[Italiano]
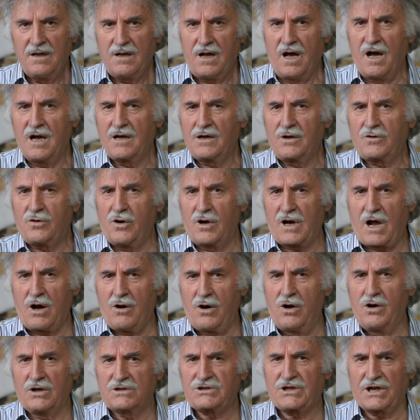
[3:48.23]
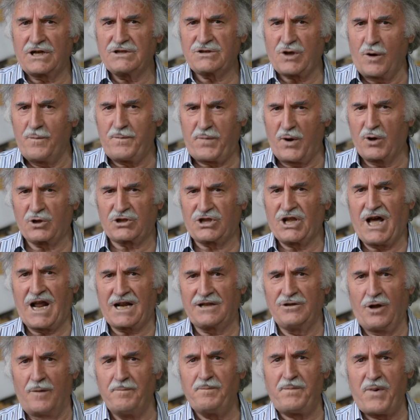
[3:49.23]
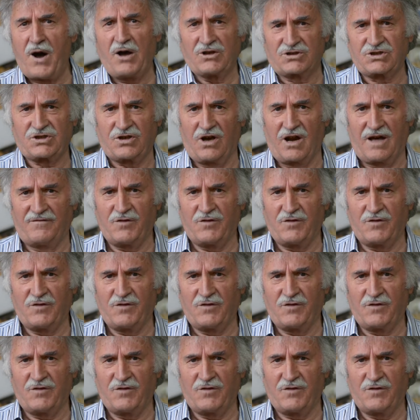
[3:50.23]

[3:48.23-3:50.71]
Ancora oltre sopportar non posso